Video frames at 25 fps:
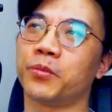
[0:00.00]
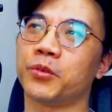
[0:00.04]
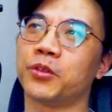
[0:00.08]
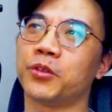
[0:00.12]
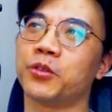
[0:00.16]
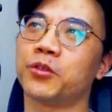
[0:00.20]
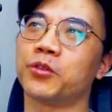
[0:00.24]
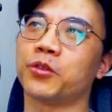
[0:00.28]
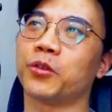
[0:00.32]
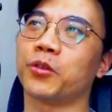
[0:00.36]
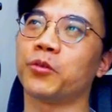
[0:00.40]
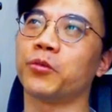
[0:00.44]
不是
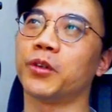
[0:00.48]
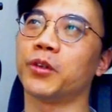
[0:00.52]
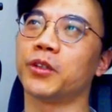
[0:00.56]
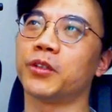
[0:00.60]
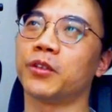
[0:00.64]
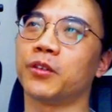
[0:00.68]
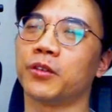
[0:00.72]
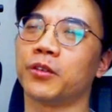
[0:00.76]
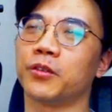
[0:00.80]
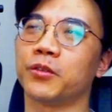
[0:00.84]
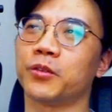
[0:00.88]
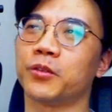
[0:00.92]
中文
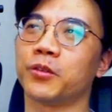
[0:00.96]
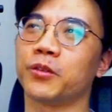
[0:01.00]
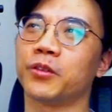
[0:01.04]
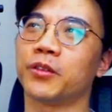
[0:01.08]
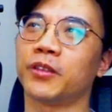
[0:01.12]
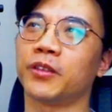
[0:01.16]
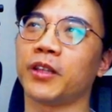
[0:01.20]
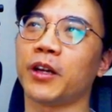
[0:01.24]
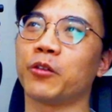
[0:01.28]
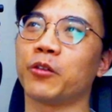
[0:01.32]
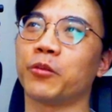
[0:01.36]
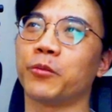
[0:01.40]
哈，就
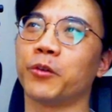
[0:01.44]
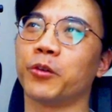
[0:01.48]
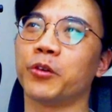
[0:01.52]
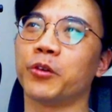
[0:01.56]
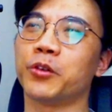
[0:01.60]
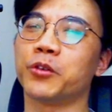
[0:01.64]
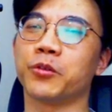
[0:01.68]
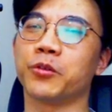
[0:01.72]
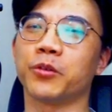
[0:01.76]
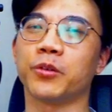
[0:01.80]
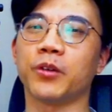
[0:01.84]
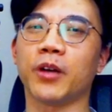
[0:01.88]
但我们会
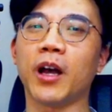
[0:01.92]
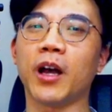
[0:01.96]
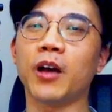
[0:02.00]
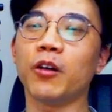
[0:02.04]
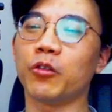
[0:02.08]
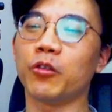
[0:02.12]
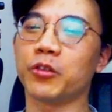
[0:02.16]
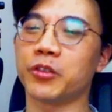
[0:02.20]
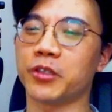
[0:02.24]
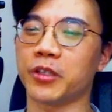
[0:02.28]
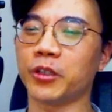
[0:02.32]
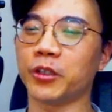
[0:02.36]
说啊，
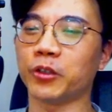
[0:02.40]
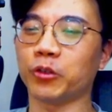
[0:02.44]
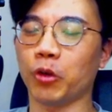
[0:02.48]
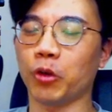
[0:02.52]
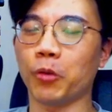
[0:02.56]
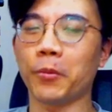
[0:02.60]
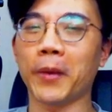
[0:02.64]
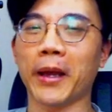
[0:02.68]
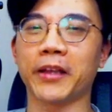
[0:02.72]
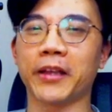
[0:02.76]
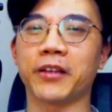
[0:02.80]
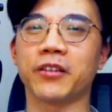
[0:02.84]
我今天多
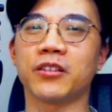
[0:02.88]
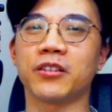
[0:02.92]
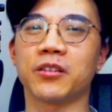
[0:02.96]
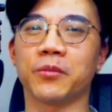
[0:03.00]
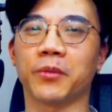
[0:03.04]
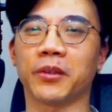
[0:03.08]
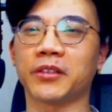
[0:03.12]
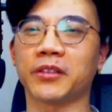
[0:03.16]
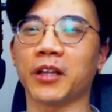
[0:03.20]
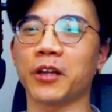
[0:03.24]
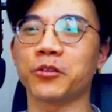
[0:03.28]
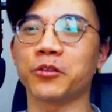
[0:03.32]
买一个什
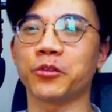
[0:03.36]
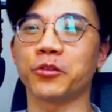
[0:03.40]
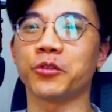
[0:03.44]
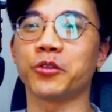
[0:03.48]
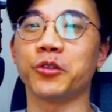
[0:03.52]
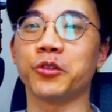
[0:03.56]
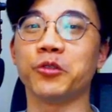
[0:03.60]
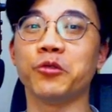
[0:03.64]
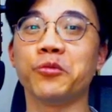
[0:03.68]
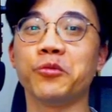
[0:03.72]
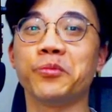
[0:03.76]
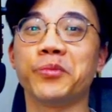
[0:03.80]
么当做
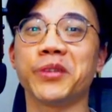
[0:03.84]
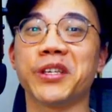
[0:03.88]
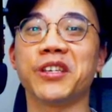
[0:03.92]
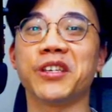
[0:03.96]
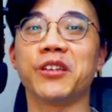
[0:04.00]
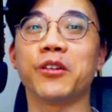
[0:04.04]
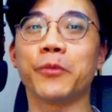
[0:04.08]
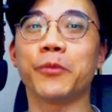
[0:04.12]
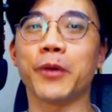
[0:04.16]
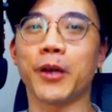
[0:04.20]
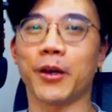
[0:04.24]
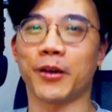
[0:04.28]
UB
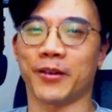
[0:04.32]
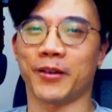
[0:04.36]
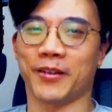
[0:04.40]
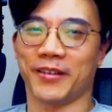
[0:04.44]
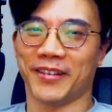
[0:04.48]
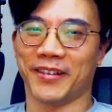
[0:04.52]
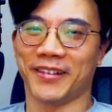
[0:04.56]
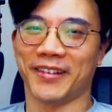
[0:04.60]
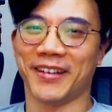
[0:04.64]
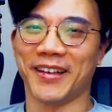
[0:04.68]
有没有？